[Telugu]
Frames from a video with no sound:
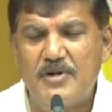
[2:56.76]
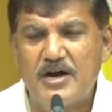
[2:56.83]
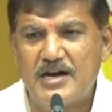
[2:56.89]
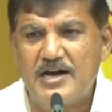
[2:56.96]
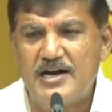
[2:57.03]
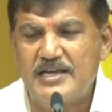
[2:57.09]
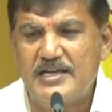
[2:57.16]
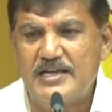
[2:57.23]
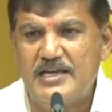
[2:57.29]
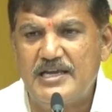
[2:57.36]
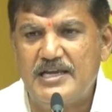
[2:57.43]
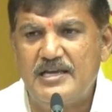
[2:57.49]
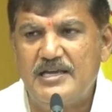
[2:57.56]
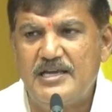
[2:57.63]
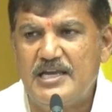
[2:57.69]
అమ్మకానికి
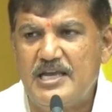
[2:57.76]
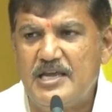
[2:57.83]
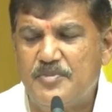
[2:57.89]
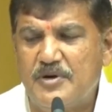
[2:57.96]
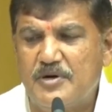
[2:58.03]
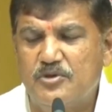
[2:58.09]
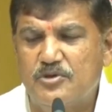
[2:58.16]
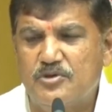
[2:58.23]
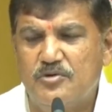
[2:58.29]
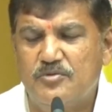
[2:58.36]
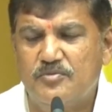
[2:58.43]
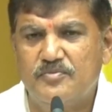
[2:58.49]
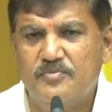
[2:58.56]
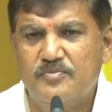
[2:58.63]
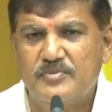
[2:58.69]
ఈ
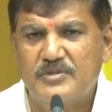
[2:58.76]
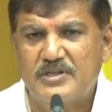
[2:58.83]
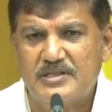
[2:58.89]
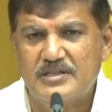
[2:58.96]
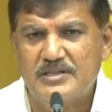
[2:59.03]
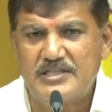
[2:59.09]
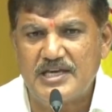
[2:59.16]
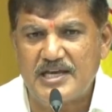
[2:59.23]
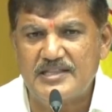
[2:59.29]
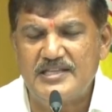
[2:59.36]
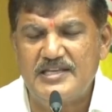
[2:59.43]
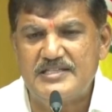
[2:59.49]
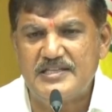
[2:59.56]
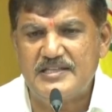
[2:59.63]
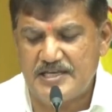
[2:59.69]
ప్రభుత్వం
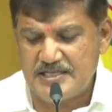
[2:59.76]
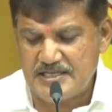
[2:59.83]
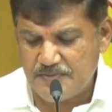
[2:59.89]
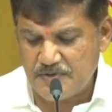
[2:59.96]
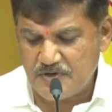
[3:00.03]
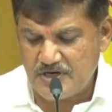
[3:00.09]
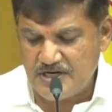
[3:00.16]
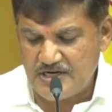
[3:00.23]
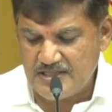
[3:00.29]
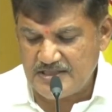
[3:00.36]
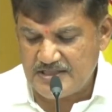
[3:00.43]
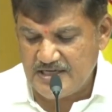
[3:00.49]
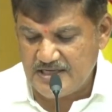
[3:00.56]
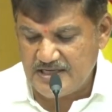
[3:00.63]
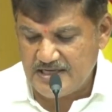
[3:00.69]
తెరదీసిందని చెప్పి కూడా
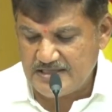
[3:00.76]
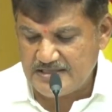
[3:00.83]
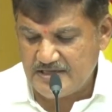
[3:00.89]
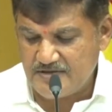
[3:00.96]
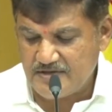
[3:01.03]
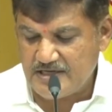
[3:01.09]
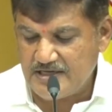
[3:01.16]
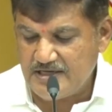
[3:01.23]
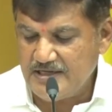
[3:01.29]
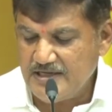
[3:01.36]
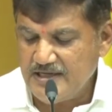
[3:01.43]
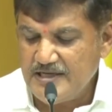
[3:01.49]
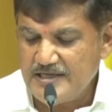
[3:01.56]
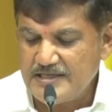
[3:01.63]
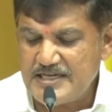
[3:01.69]
నేను తెలియజేస్తా ఉన్నా
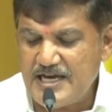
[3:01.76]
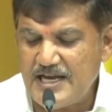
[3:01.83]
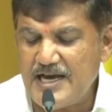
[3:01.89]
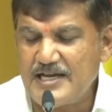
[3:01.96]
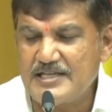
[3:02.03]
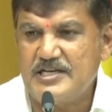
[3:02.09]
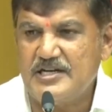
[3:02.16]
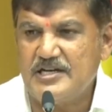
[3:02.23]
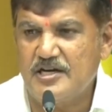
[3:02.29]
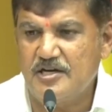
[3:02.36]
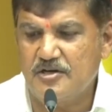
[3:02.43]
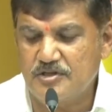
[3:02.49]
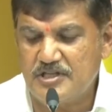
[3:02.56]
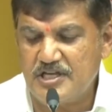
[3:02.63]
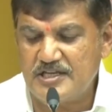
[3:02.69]
చాలా ఆశ్చర్యం
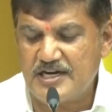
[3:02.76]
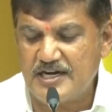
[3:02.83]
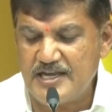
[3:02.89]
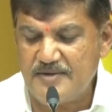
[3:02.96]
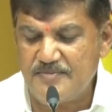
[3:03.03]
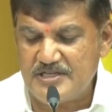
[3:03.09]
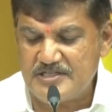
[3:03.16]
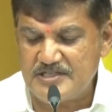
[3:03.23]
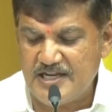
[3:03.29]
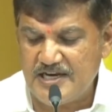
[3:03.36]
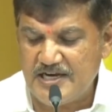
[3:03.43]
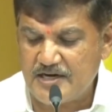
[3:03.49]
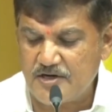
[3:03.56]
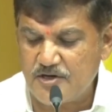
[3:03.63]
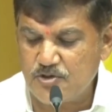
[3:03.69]
కలుగుతుంది ఎందుకంటే ఈ మధ్యన
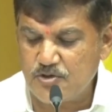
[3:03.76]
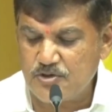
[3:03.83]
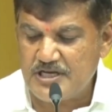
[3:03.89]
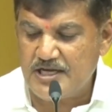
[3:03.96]
నేను ఎక్కడో